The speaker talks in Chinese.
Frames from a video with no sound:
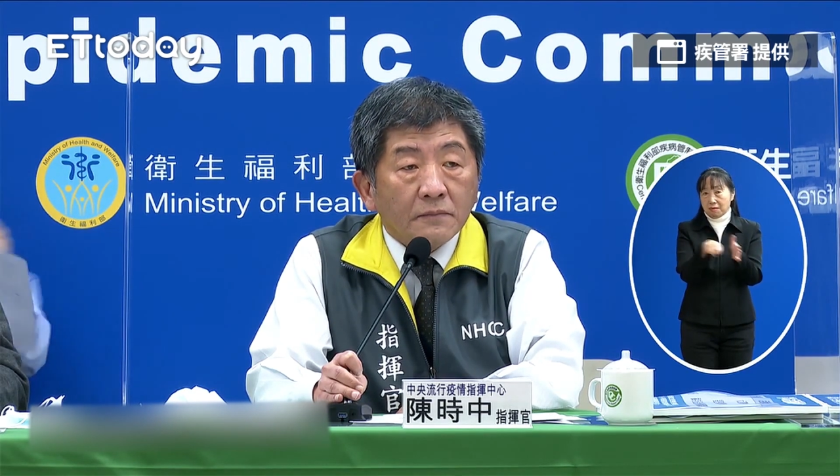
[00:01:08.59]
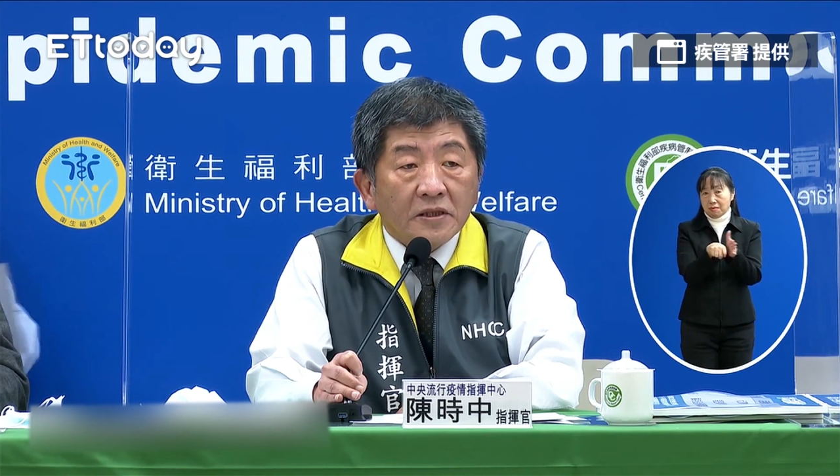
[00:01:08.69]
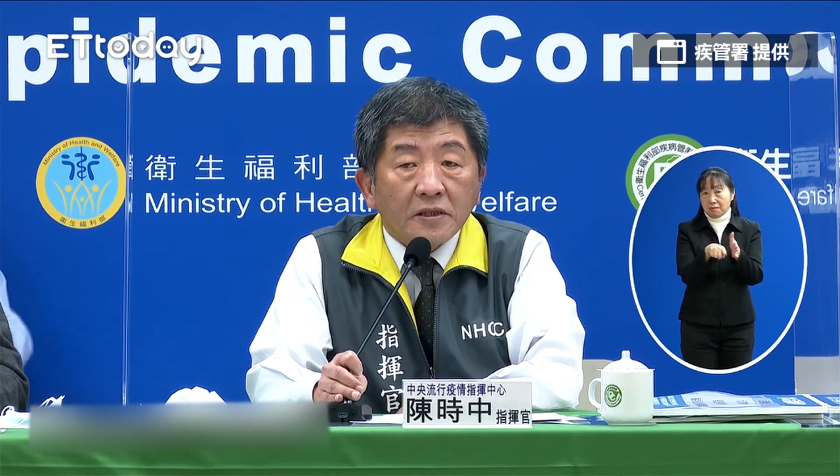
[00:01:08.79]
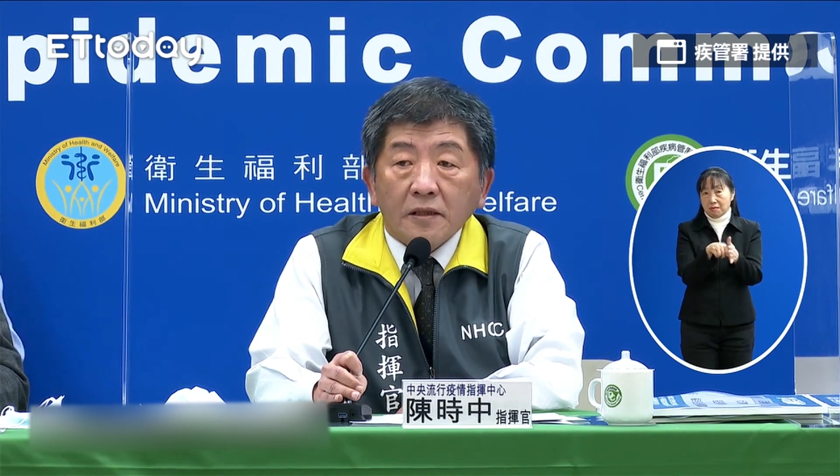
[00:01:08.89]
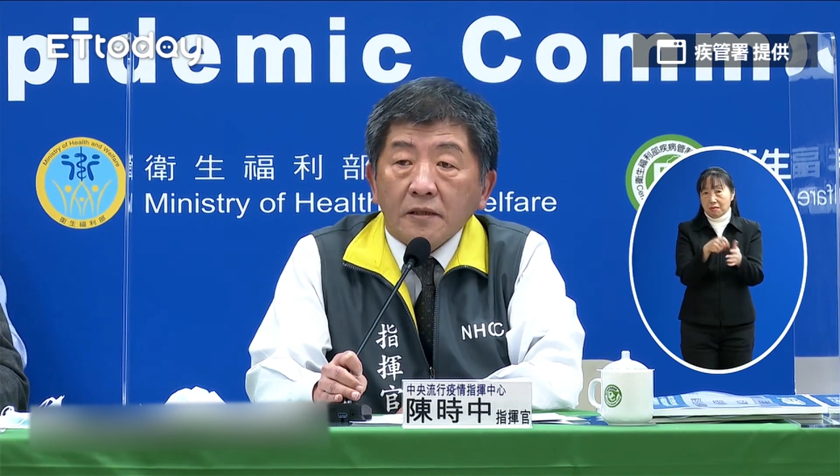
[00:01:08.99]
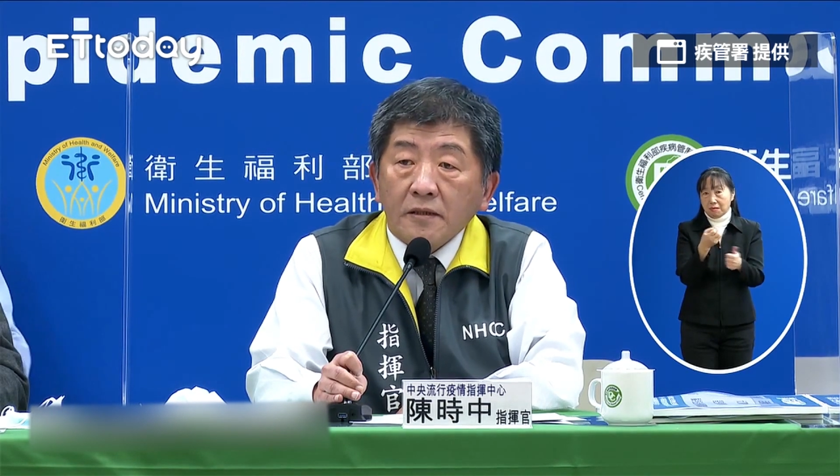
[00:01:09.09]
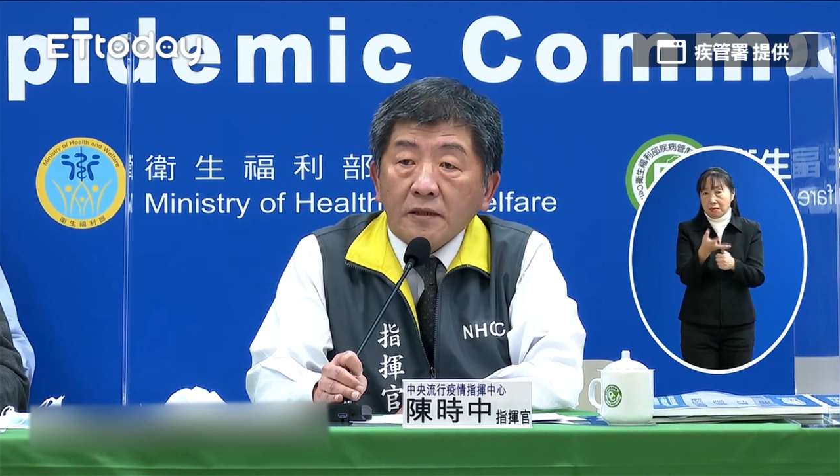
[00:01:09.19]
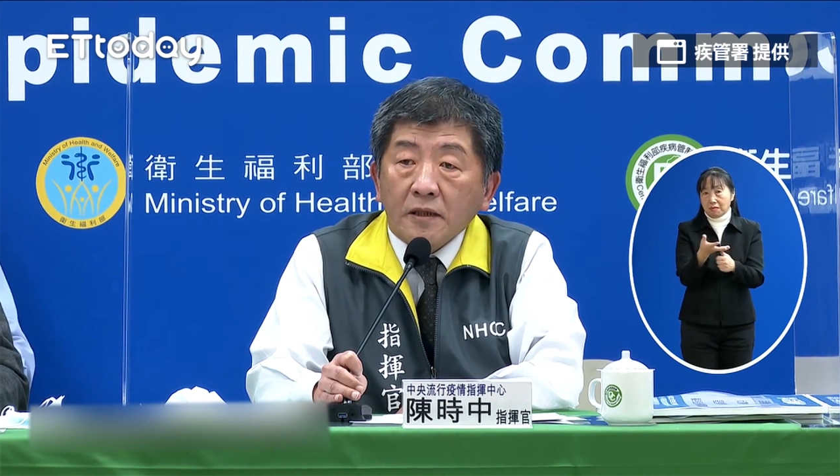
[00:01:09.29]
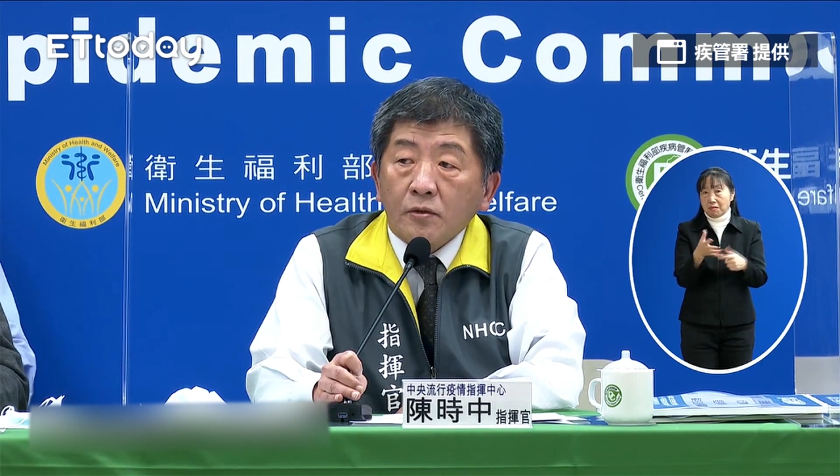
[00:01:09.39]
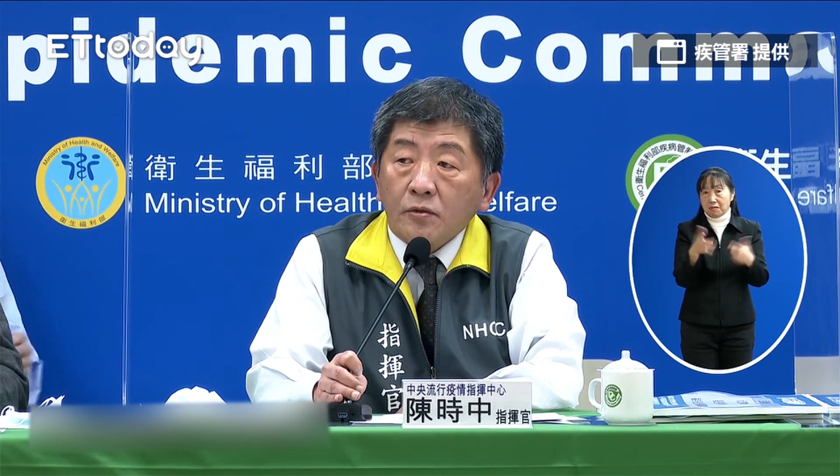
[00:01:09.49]
密切的
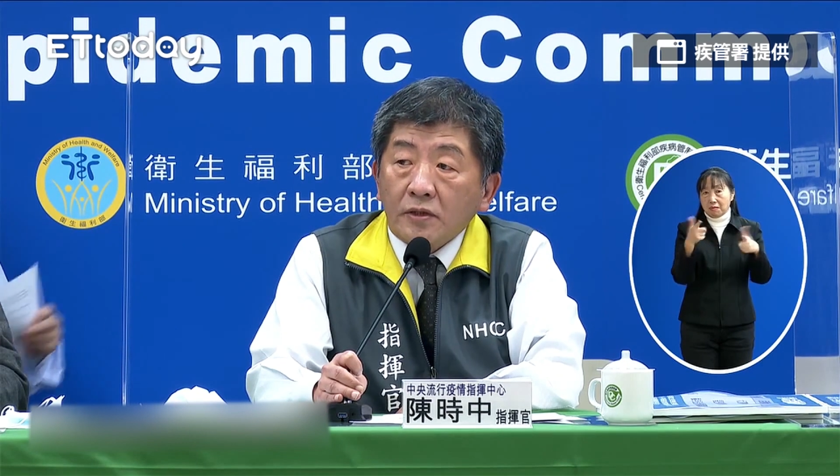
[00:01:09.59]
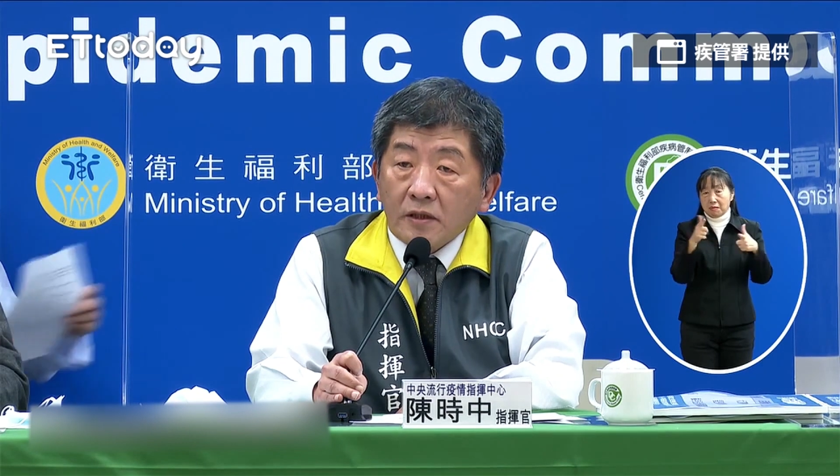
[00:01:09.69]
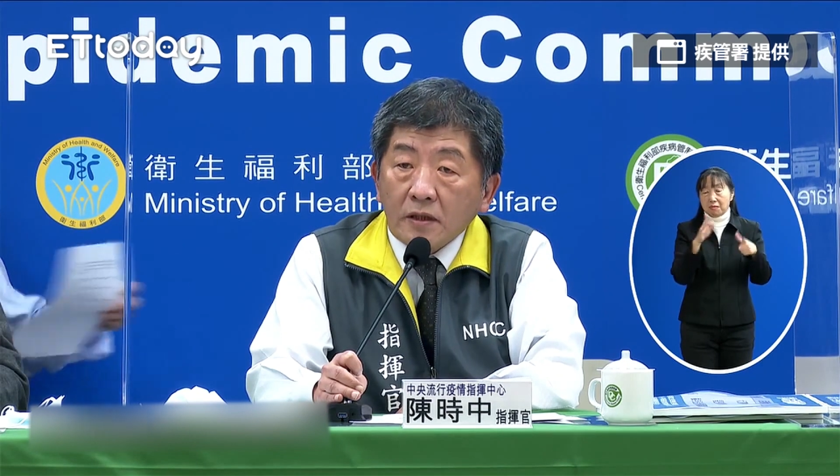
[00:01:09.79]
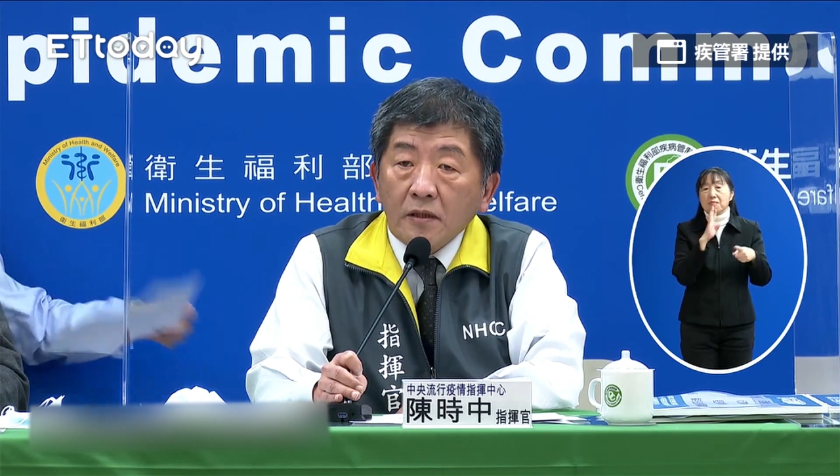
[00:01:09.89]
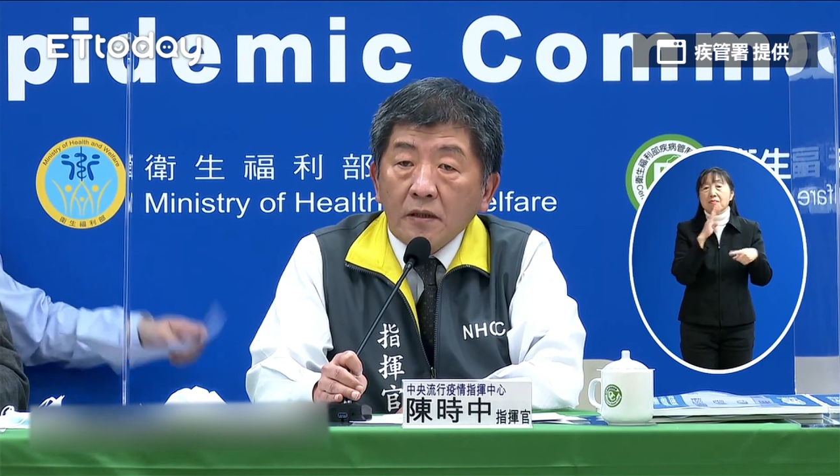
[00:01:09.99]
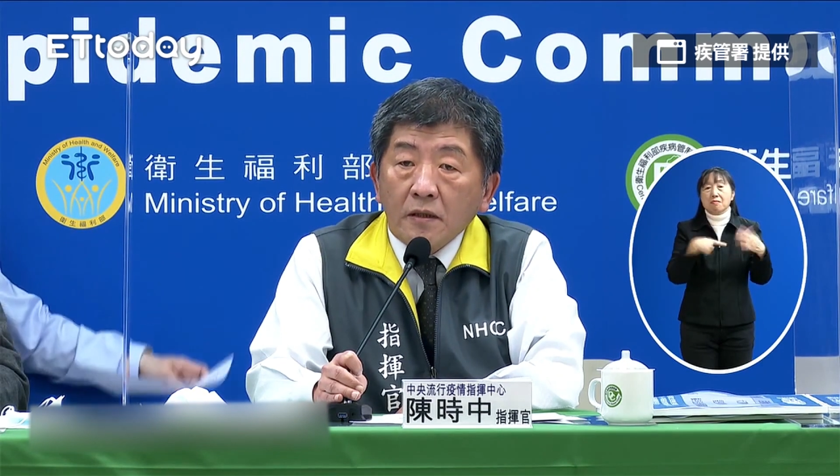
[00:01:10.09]
接触者，